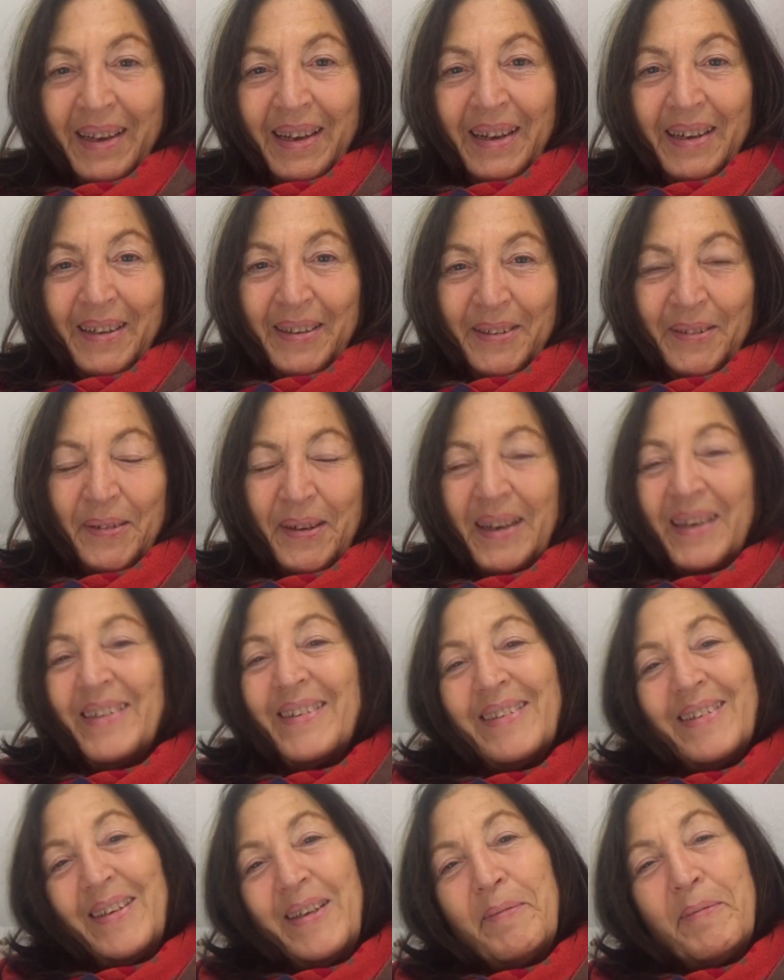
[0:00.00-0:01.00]
Also
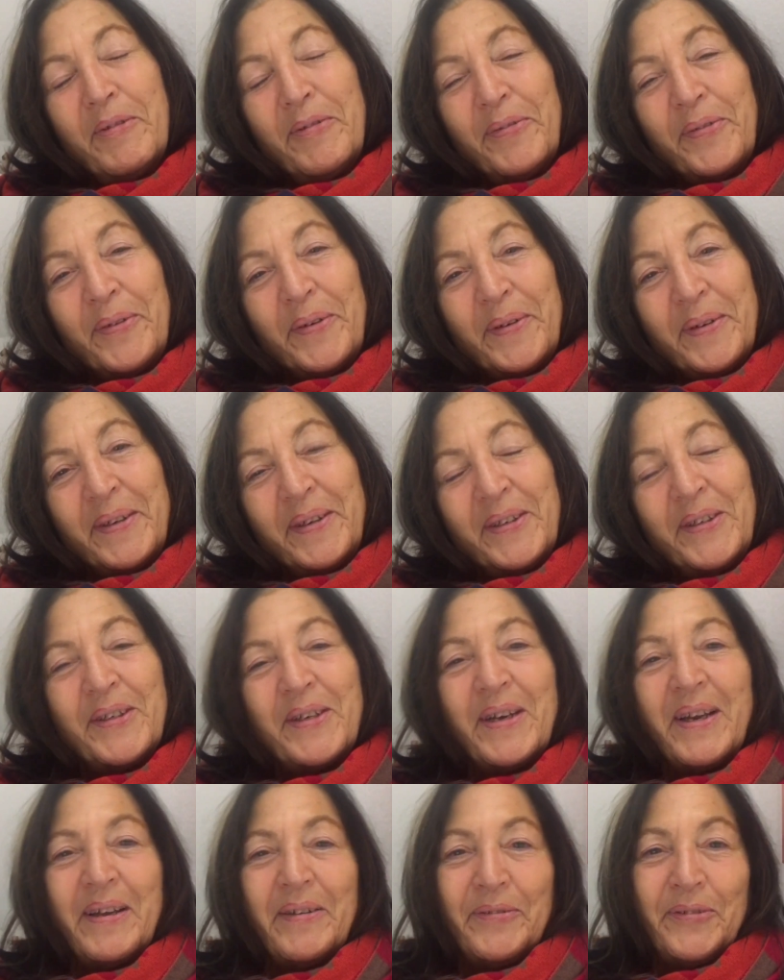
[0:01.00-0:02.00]
alles Liebe für euch,
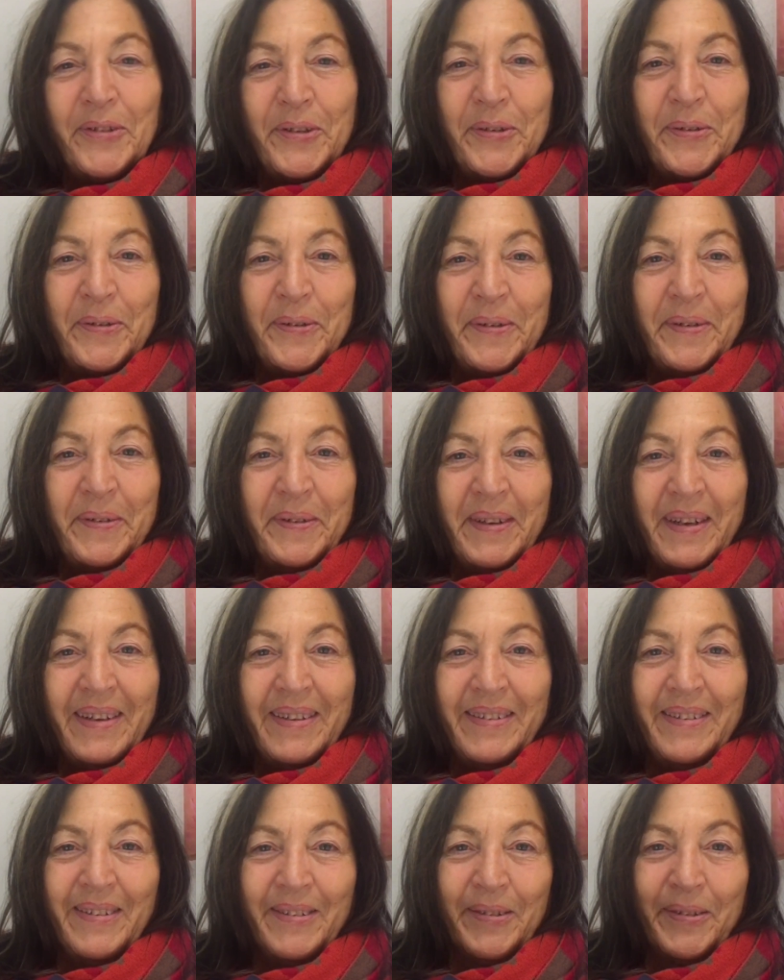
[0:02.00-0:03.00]
schlaft schön und
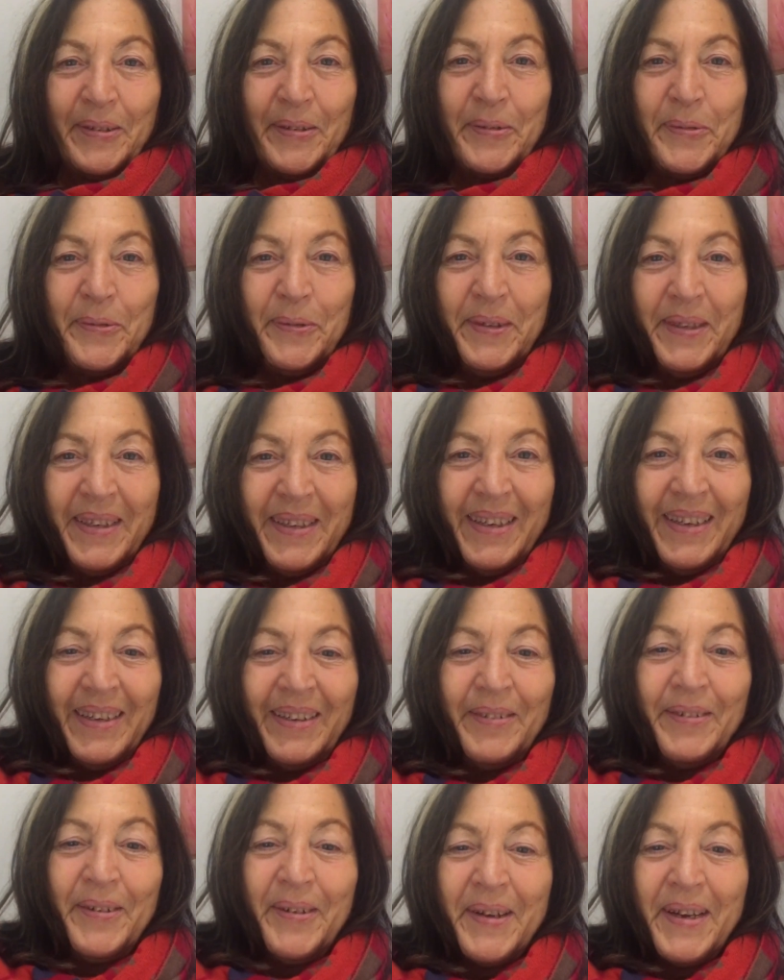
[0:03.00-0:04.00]
lasst es euch gut
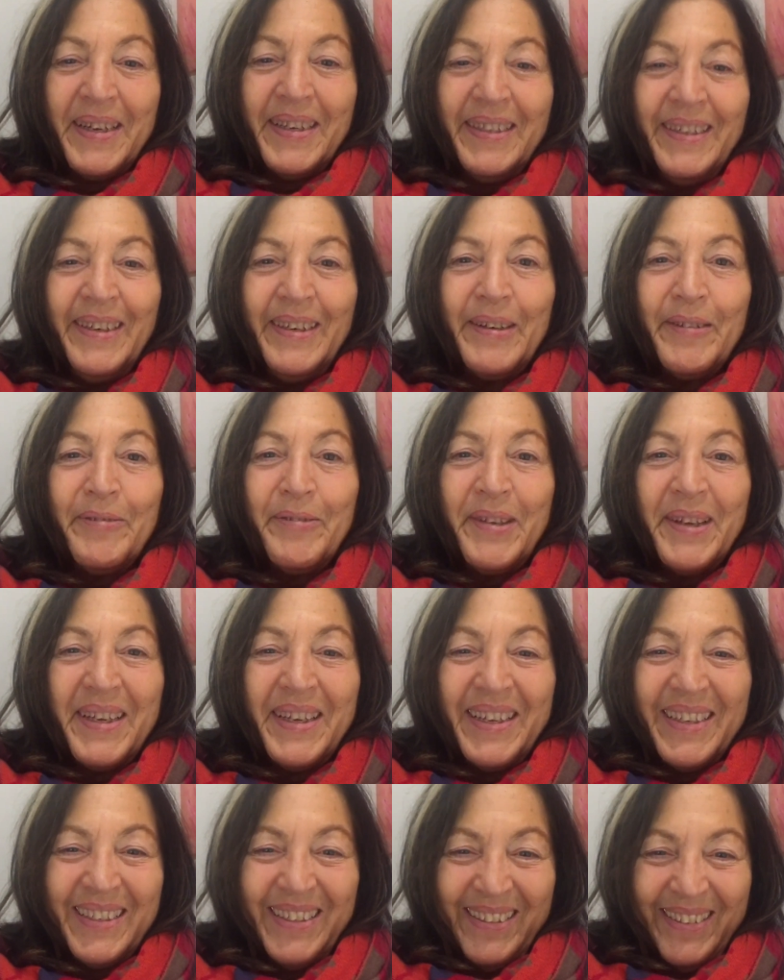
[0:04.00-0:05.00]
gehen. Eure Anita
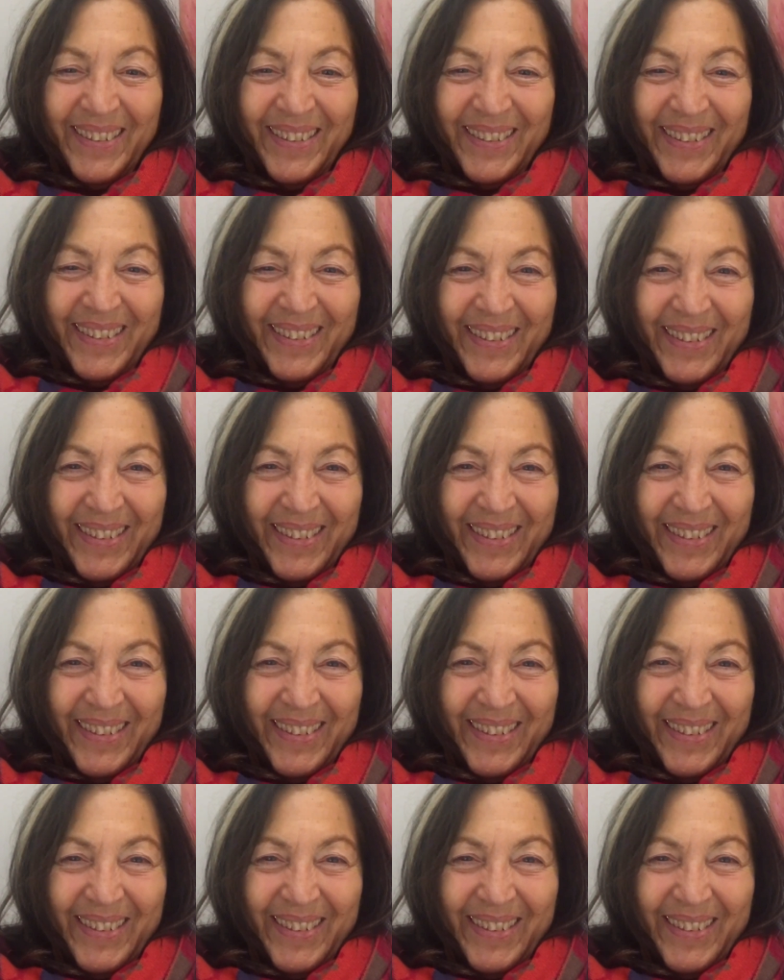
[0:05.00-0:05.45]
Ferraris.